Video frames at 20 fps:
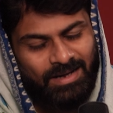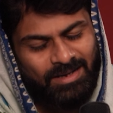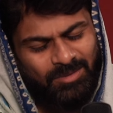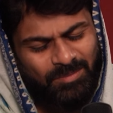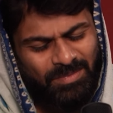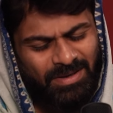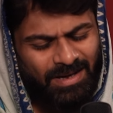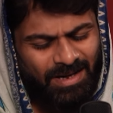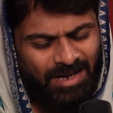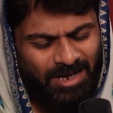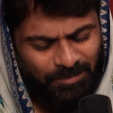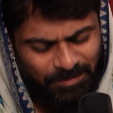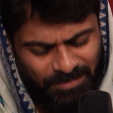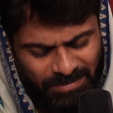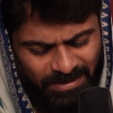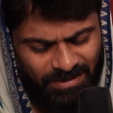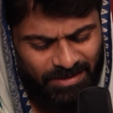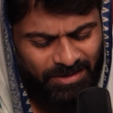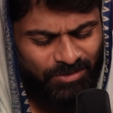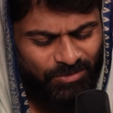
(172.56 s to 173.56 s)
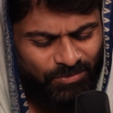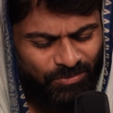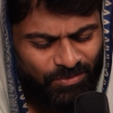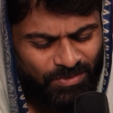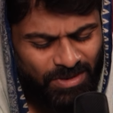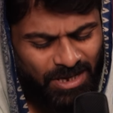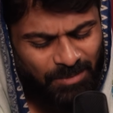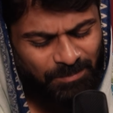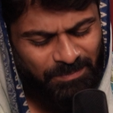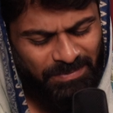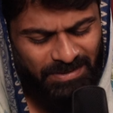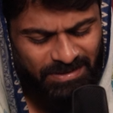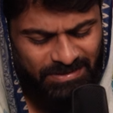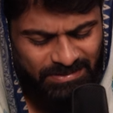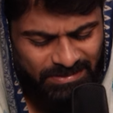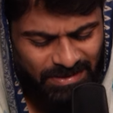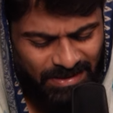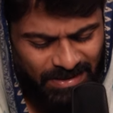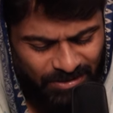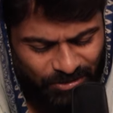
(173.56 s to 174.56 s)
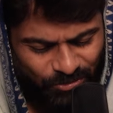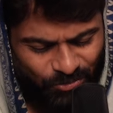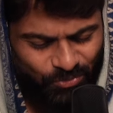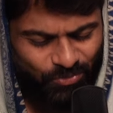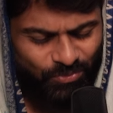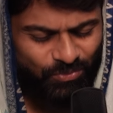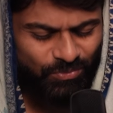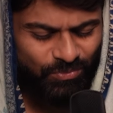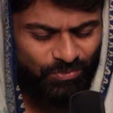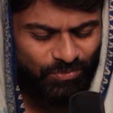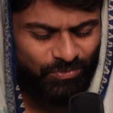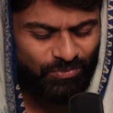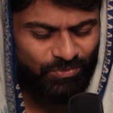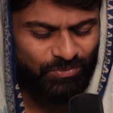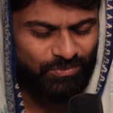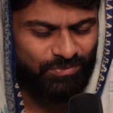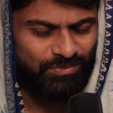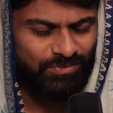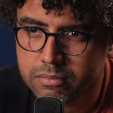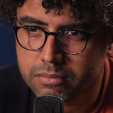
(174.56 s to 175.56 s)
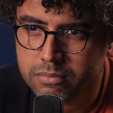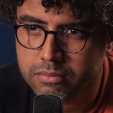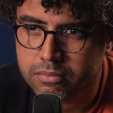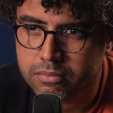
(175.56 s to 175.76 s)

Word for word: अरे मैं आप ही की हूँ आप ही के साथ हूँ